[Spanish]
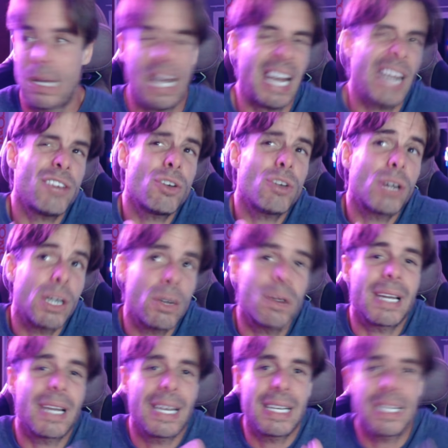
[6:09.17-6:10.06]
a ello
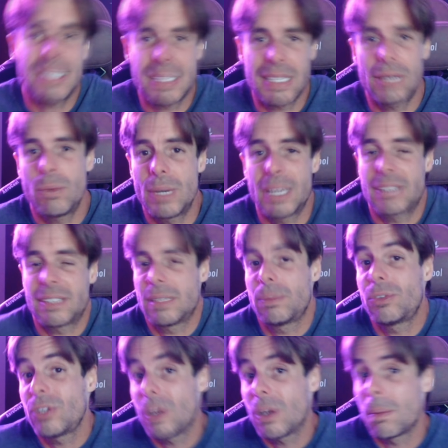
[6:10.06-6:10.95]
creo que hay que hacer una
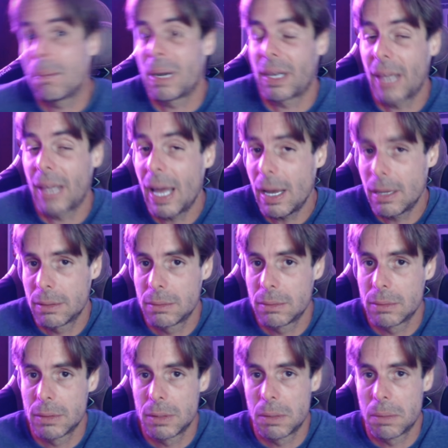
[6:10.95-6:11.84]
excepción, ¿verdad?